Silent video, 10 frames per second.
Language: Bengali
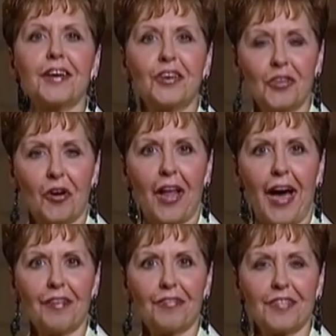উপভোগ
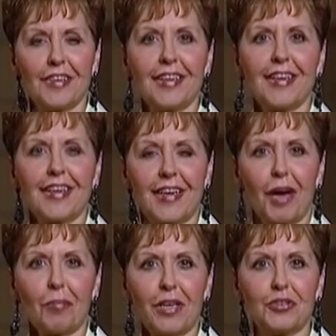করতে হলে
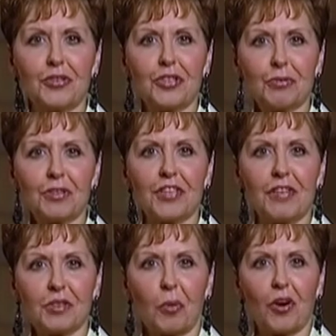প্রভুর বাণী গ্রহণ
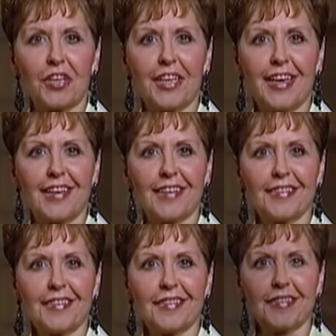করুন উপভোগ করুন